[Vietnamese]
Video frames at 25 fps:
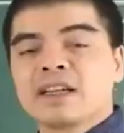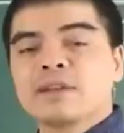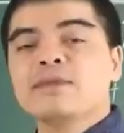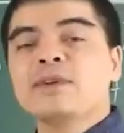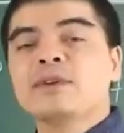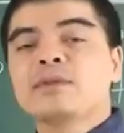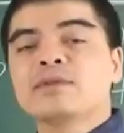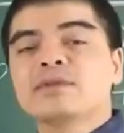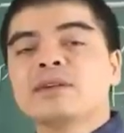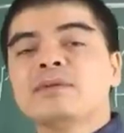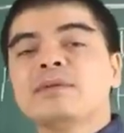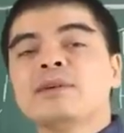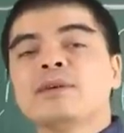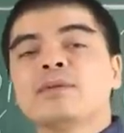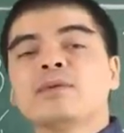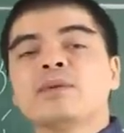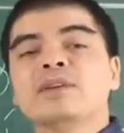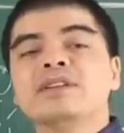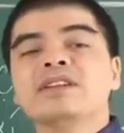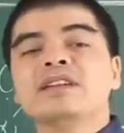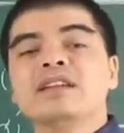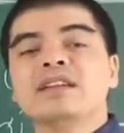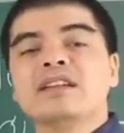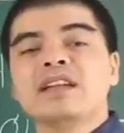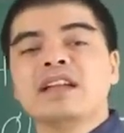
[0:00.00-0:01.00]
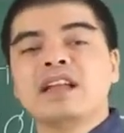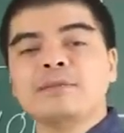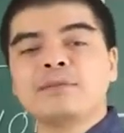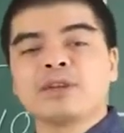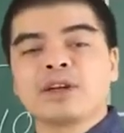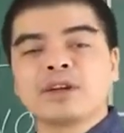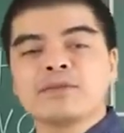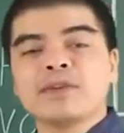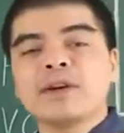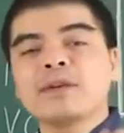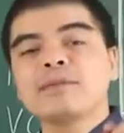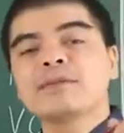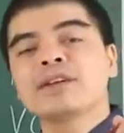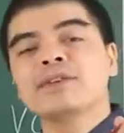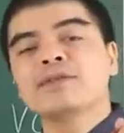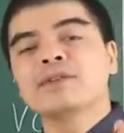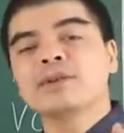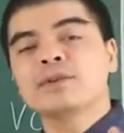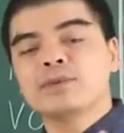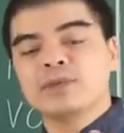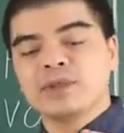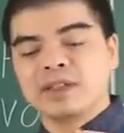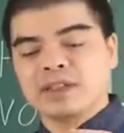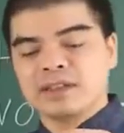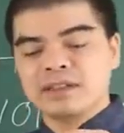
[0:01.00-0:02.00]
cái vòng tam hợp quý nhân là một cái pháp khí
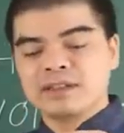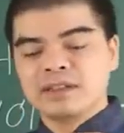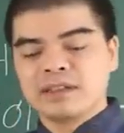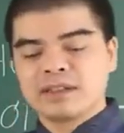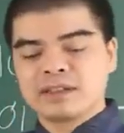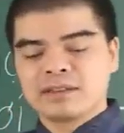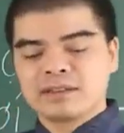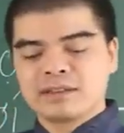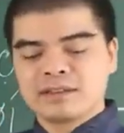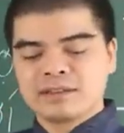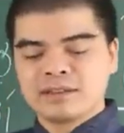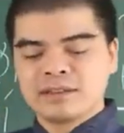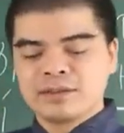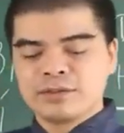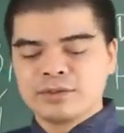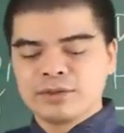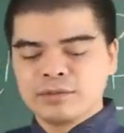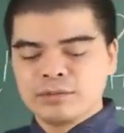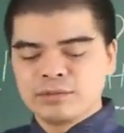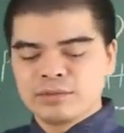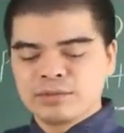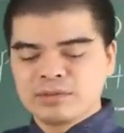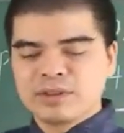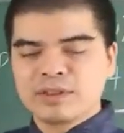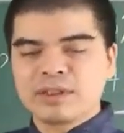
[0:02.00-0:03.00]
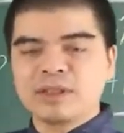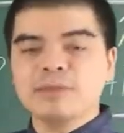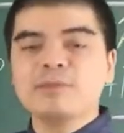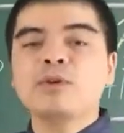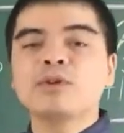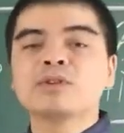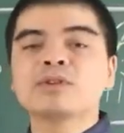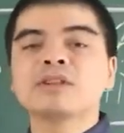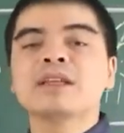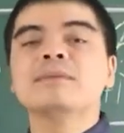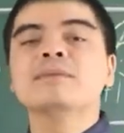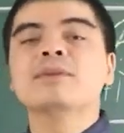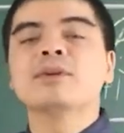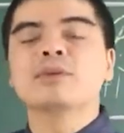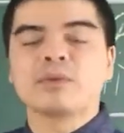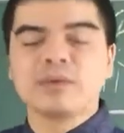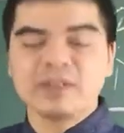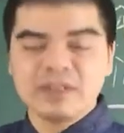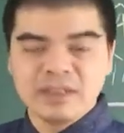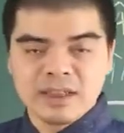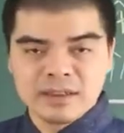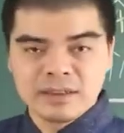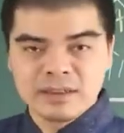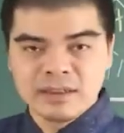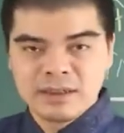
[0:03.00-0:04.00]
phong thủy được sử dụng cái bộ tam hợp quý
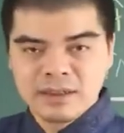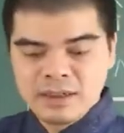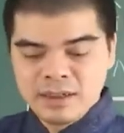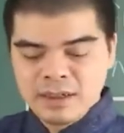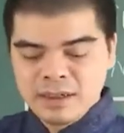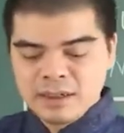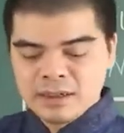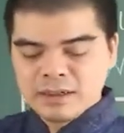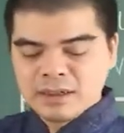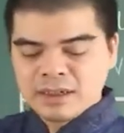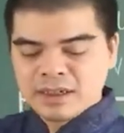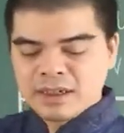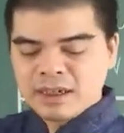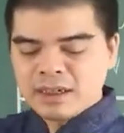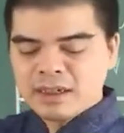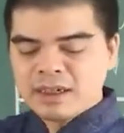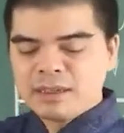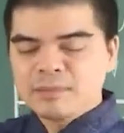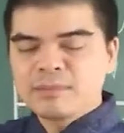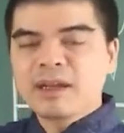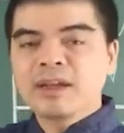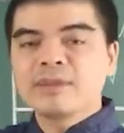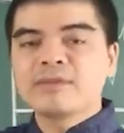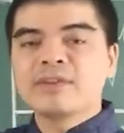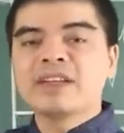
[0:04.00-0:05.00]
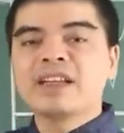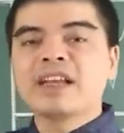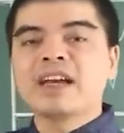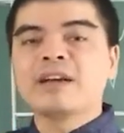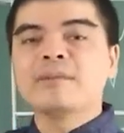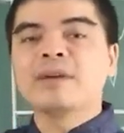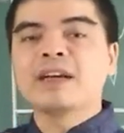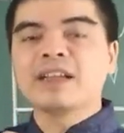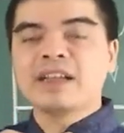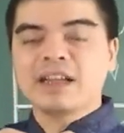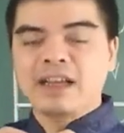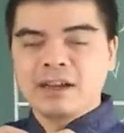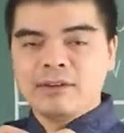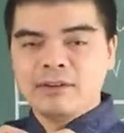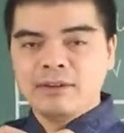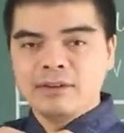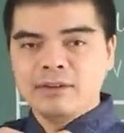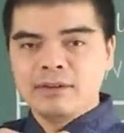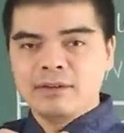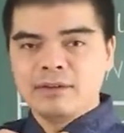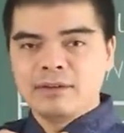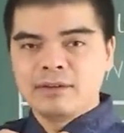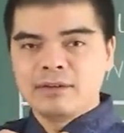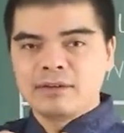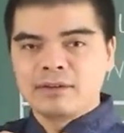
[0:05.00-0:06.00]
nhân được khắc lên ba viên đá mã não
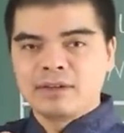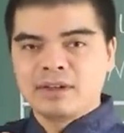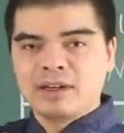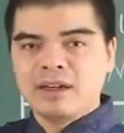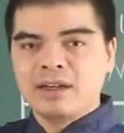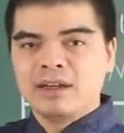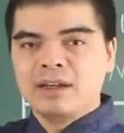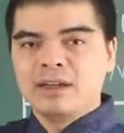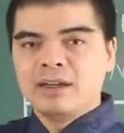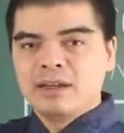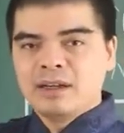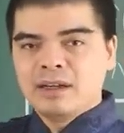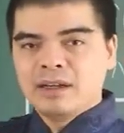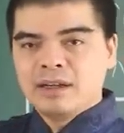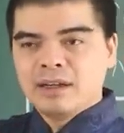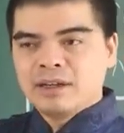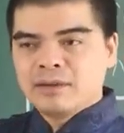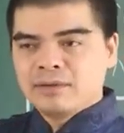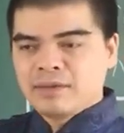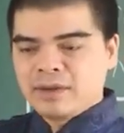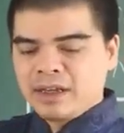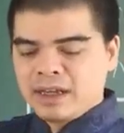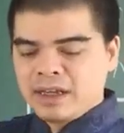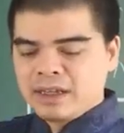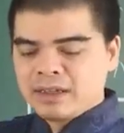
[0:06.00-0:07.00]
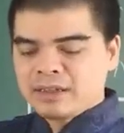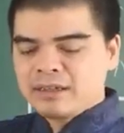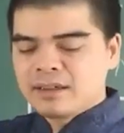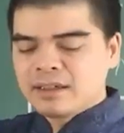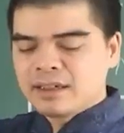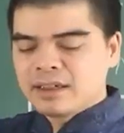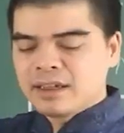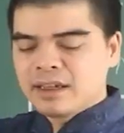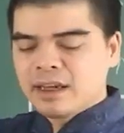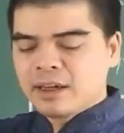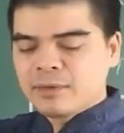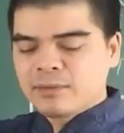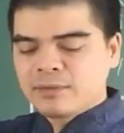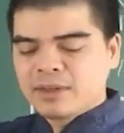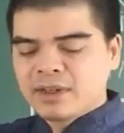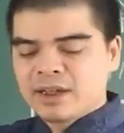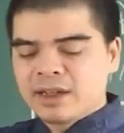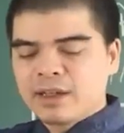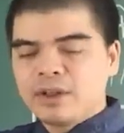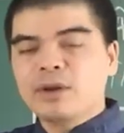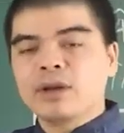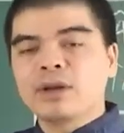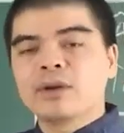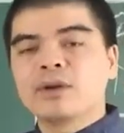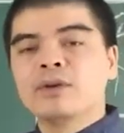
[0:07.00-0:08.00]
đó và được kết hợp với
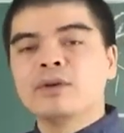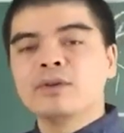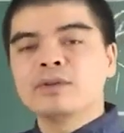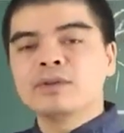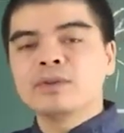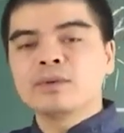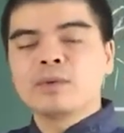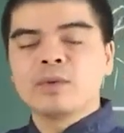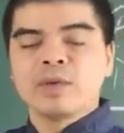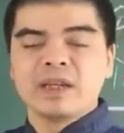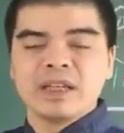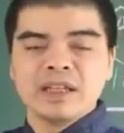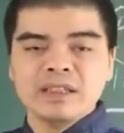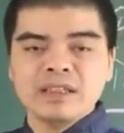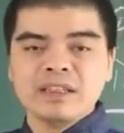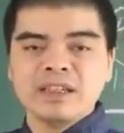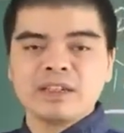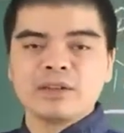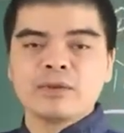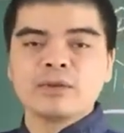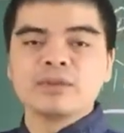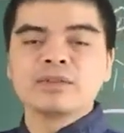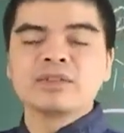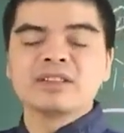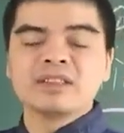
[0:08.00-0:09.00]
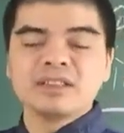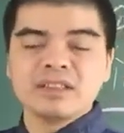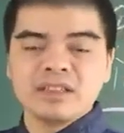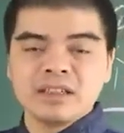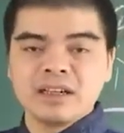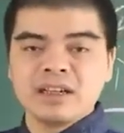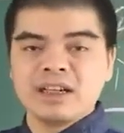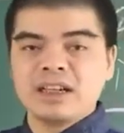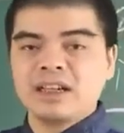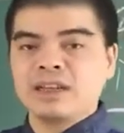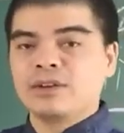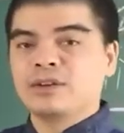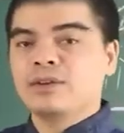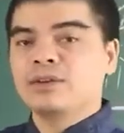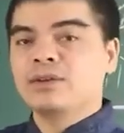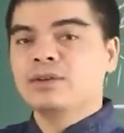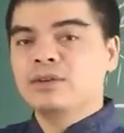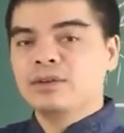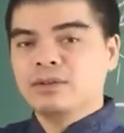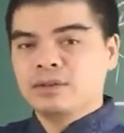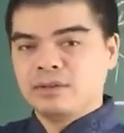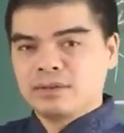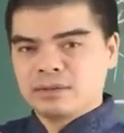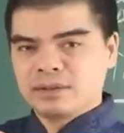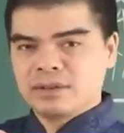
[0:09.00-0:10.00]
cái loại gỗ quý như là gỗ xưa hay là
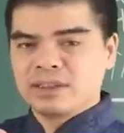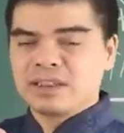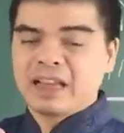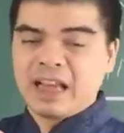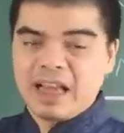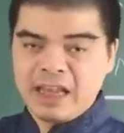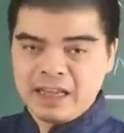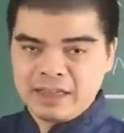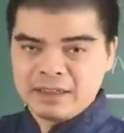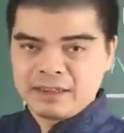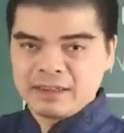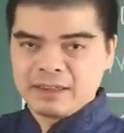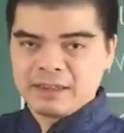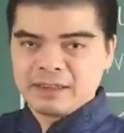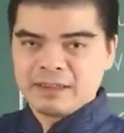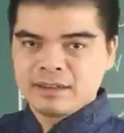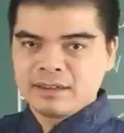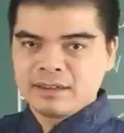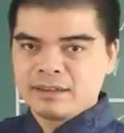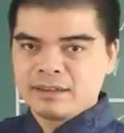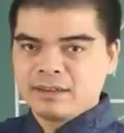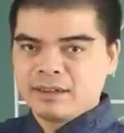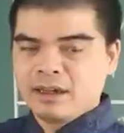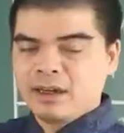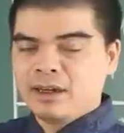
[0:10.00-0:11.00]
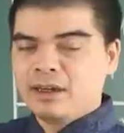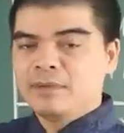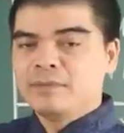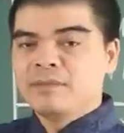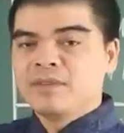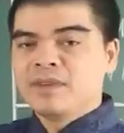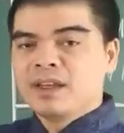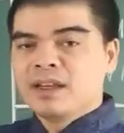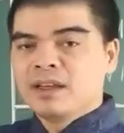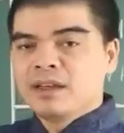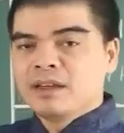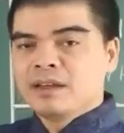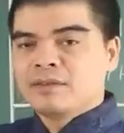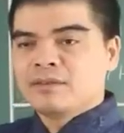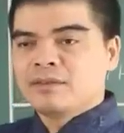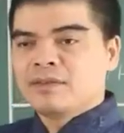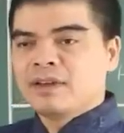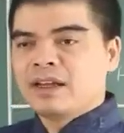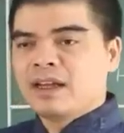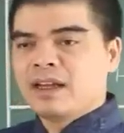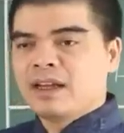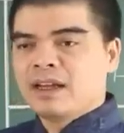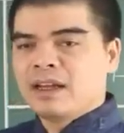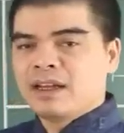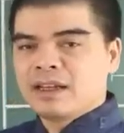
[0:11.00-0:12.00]
gỗ từ đàn đó
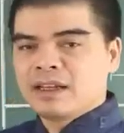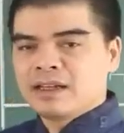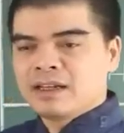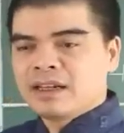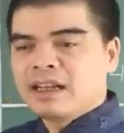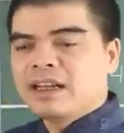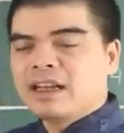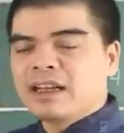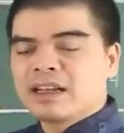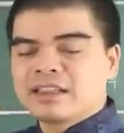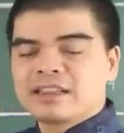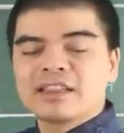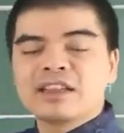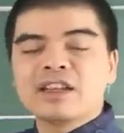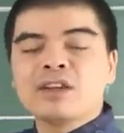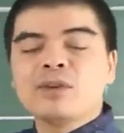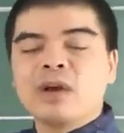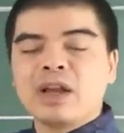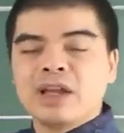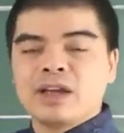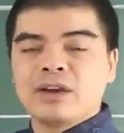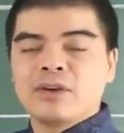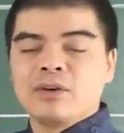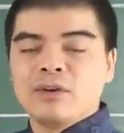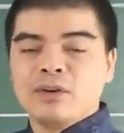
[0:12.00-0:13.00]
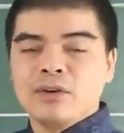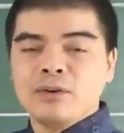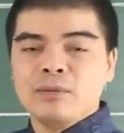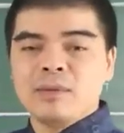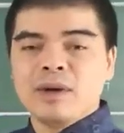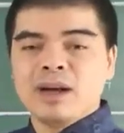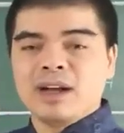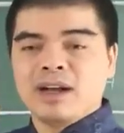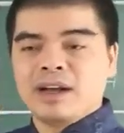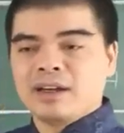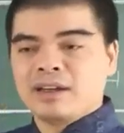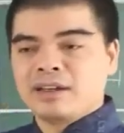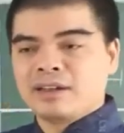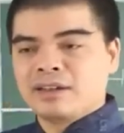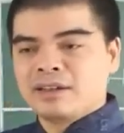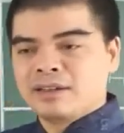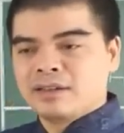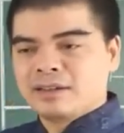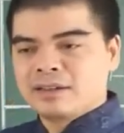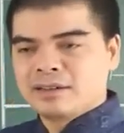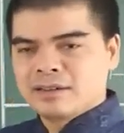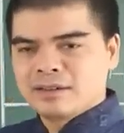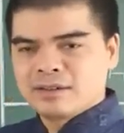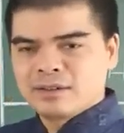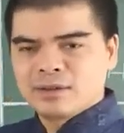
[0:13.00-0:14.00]
và đây là những cái loại gỗ mà
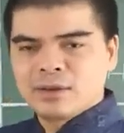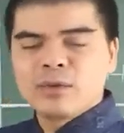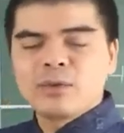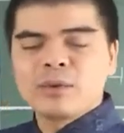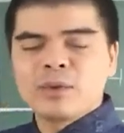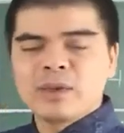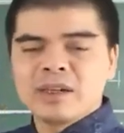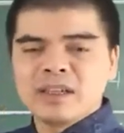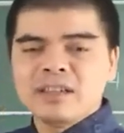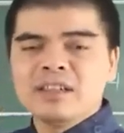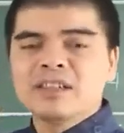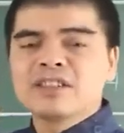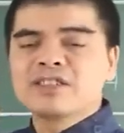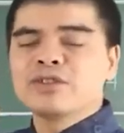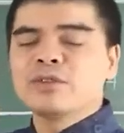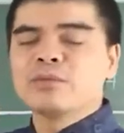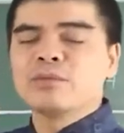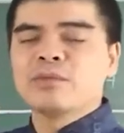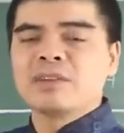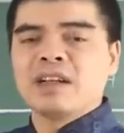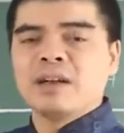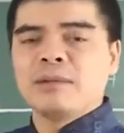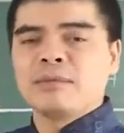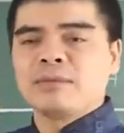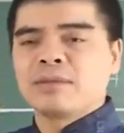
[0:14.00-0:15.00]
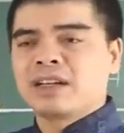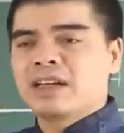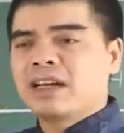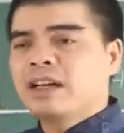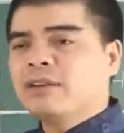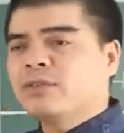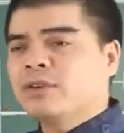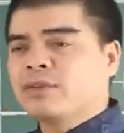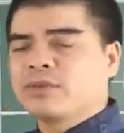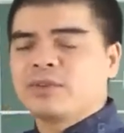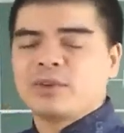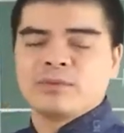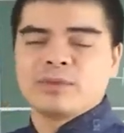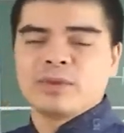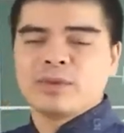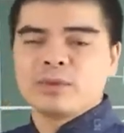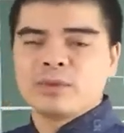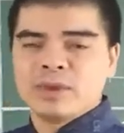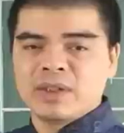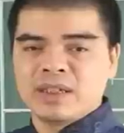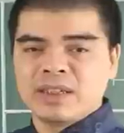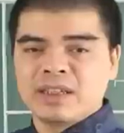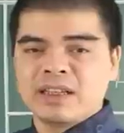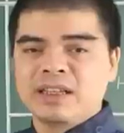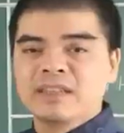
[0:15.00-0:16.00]
gỗ quý được dùng làm các vật phẩm phong
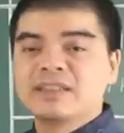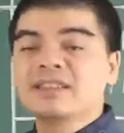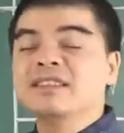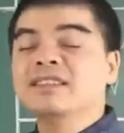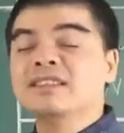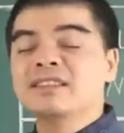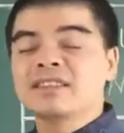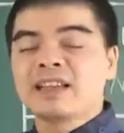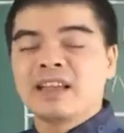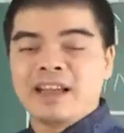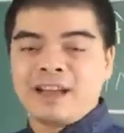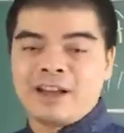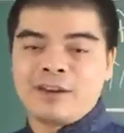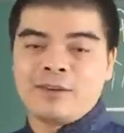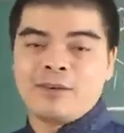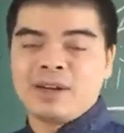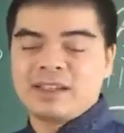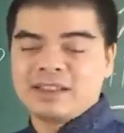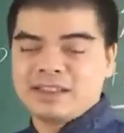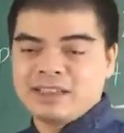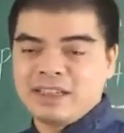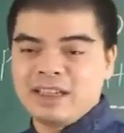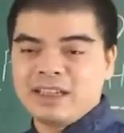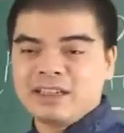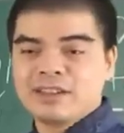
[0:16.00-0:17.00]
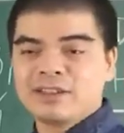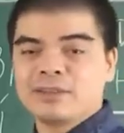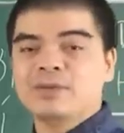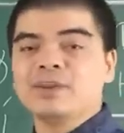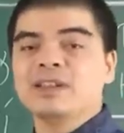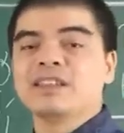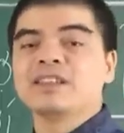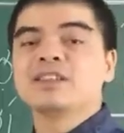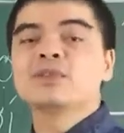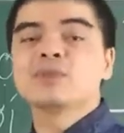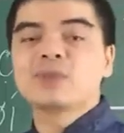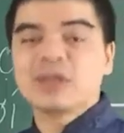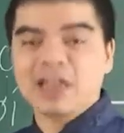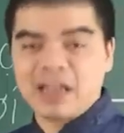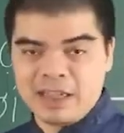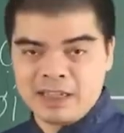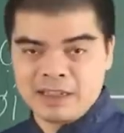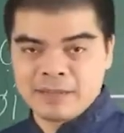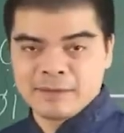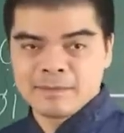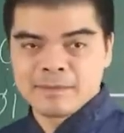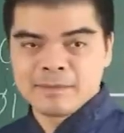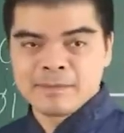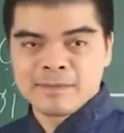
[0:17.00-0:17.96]
thủy để trừ tà hóa sát cũng như là chiêu tài